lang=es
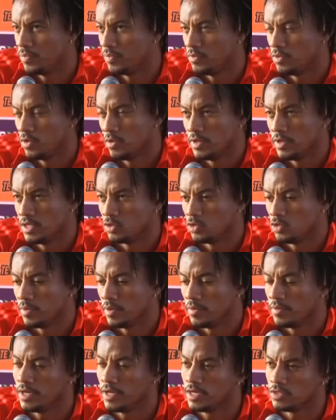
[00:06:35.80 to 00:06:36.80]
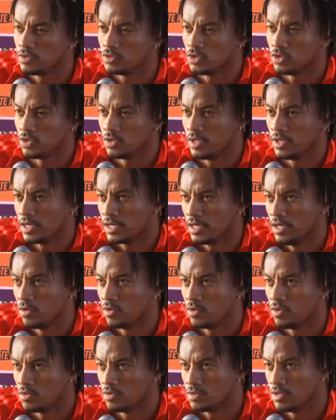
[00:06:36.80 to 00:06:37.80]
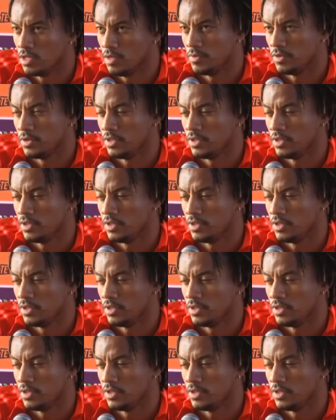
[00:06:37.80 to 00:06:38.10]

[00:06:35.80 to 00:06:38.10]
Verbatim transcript: nos viene súper bien a nosotros ya que lo conocemos,